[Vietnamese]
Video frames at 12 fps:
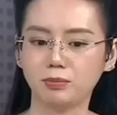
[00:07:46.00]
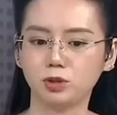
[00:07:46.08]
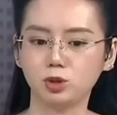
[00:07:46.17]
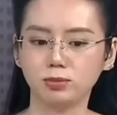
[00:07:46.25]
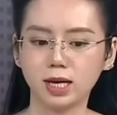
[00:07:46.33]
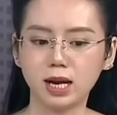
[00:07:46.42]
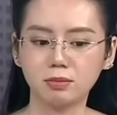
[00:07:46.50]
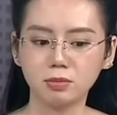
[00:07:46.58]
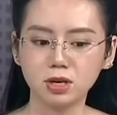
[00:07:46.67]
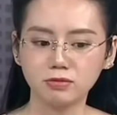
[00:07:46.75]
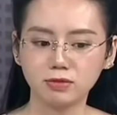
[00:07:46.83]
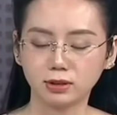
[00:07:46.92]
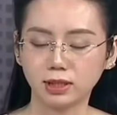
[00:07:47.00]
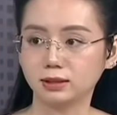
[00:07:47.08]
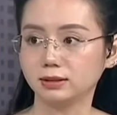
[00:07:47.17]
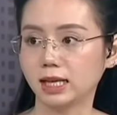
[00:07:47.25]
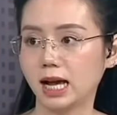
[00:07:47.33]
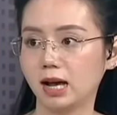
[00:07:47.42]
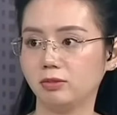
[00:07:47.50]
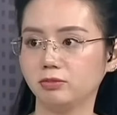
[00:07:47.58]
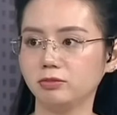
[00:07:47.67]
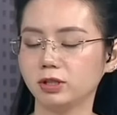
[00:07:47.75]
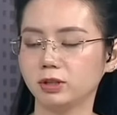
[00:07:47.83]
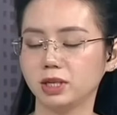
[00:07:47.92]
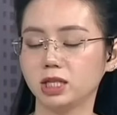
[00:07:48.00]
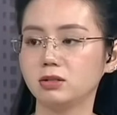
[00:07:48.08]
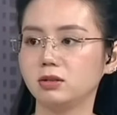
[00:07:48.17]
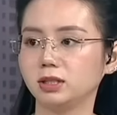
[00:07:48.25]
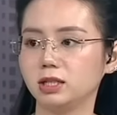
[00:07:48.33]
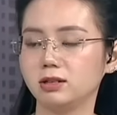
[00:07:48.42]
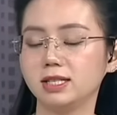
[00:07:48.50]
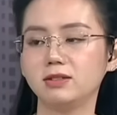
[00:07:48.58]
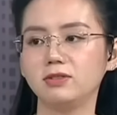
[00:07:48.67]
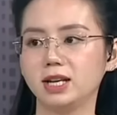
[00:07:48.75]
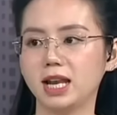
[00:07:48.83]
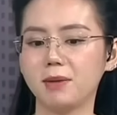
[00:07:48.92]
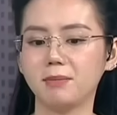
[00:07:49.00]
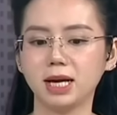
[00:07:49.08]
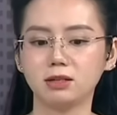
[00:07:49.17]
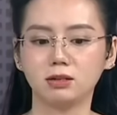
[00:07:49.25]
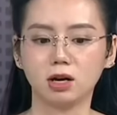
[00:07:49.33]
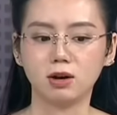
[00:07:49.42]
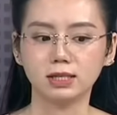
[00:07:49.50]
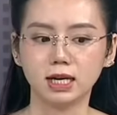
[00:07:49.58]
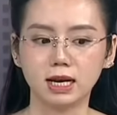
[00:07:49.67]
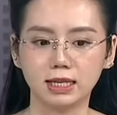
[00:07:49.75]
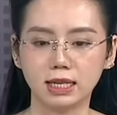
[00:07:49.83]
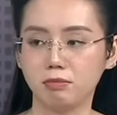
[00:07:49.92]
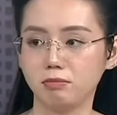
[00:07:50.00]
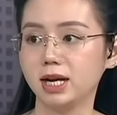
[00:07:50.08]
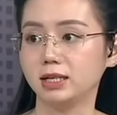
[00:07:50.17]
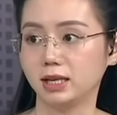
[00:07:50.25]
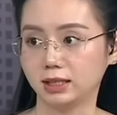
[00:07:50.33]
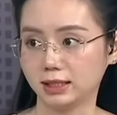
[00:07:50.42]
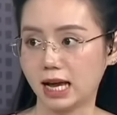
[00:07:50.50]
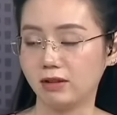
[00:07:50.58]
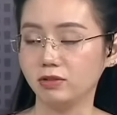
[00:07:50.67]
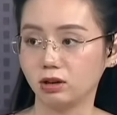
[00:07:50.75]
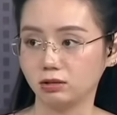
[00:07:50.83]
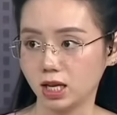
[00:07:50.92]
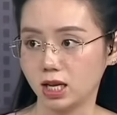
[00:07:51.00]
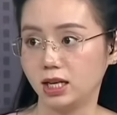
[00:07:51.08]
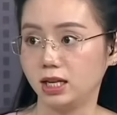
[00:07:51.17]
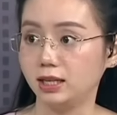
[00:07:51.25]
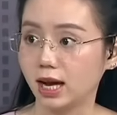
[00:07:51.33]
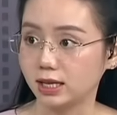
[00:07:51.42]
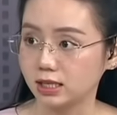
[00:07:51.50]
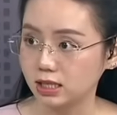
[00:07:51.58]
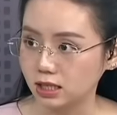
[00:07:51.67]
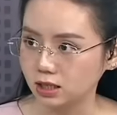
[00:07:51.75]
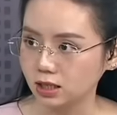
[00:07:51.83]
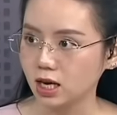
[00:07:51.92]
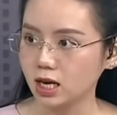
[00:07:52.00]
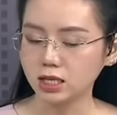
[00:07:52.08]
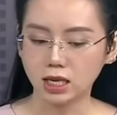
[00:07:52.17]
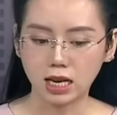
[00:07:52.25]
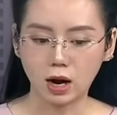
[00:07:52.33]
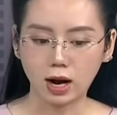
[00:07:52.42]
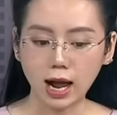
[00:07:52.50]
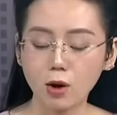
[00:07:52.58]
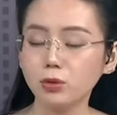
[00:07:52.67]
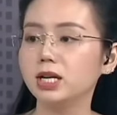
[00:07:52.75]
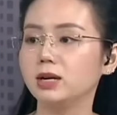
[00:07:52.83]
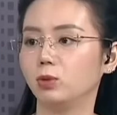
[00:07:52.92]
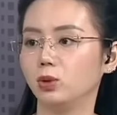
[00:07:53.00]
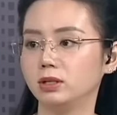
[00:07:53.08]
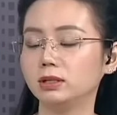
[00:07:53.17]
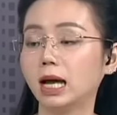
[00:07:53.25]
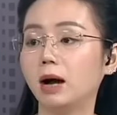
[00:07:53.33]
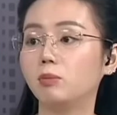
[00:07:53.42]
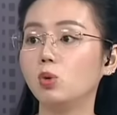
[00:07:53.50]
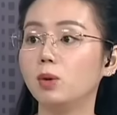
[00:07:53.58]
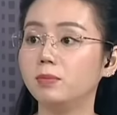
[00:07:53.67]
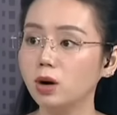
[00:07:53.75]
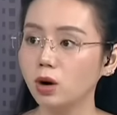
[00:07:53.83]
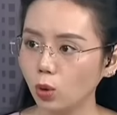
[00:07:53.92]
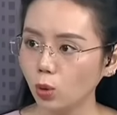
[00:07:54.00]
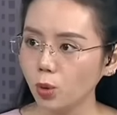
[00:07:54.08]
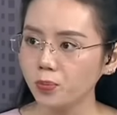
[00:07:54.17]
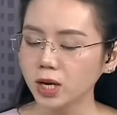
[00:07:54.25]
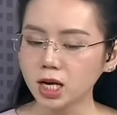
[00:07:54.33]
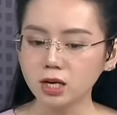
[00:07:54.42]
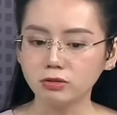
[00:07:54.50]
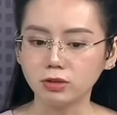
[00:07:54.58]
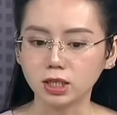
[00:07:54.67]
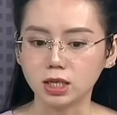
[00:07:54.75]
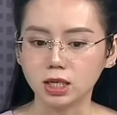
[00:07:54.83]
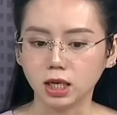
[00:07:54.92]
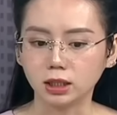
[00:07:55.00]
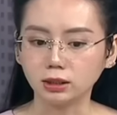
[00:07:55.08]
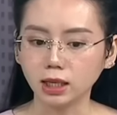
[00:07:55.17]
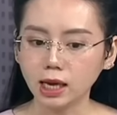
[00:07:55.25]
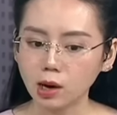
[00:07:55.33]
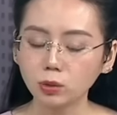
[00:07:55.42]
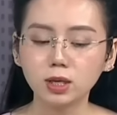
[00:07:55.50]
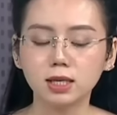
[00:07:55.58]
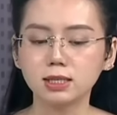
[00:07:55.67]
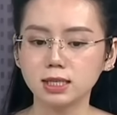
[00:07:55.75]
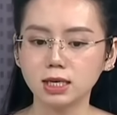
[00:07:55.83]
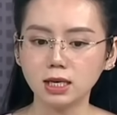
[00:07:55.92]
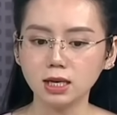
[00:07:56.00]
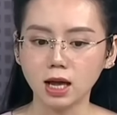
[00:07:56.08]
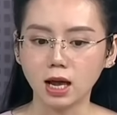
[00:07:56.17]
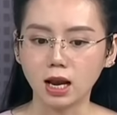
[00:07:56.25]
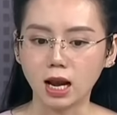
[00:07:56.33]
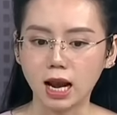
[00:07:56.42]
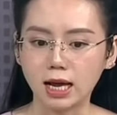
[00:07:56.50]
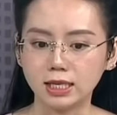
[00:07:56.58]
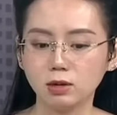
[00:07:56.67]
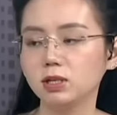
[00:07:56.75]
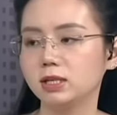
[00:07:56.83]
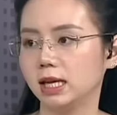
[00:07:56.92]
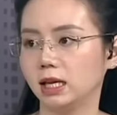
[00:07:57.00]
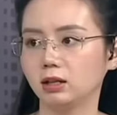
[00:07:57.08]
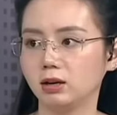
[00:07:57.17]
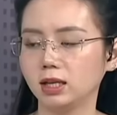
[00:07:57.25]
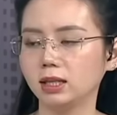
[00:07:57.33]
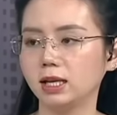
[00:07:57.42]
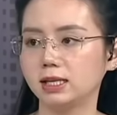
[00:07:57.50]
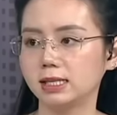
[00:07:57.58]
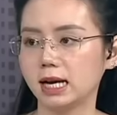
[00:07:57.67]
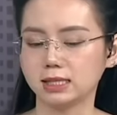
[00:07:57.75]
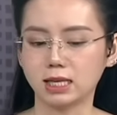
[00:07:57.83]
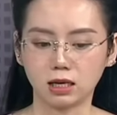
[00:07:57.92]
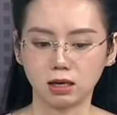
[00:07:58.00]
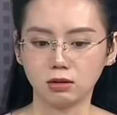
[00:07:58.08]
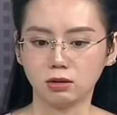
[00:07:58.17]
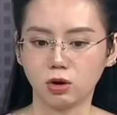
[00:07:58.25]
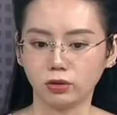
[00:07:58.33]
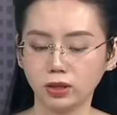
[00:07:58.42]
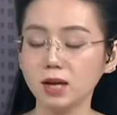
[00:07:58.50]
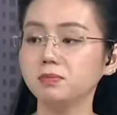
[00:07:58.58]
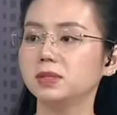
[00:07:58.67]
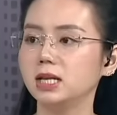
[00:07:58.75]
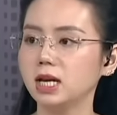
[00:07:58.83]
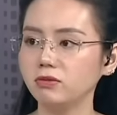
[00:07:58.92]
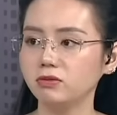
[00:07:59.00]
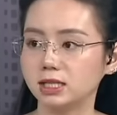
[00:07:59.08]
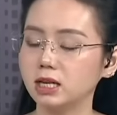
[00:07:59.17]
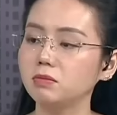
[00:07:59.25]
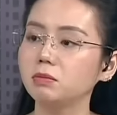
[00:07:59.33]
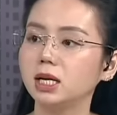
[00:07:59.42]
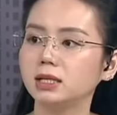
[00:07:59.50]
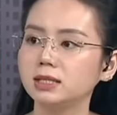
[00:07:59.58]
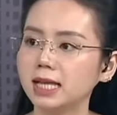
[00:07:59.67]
chúng ta đang bước vào tháng 8 và bình thường thì người dân Việt Nam hay thường nói rằng là tháng 7, tháng 8 và có thể là đến tháng 9 thì là cao điểm của những tháng mùa mưa lũ. Vậy thì ờ, theo tiến sĩ là trong thời gian tới cái tình trạng sạt lở còn tiếp diễn và diễn biến ra